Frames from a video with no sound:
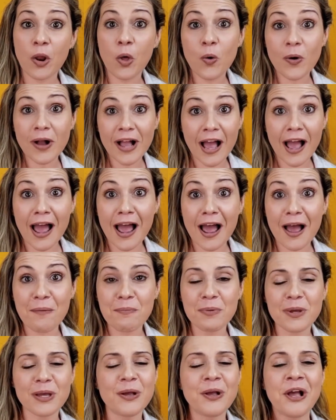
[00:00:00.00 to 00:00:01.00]
low
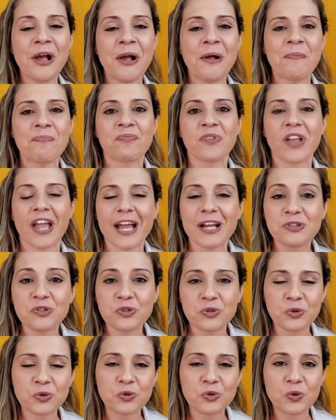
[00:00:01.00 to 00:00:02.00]
carb, é de
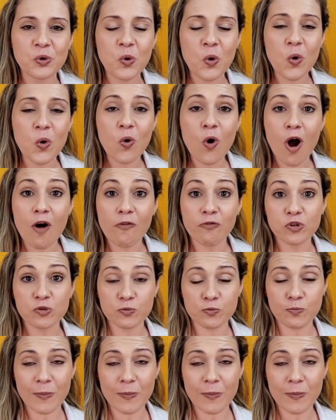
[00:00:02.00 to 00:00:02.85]
chuchu com ovos.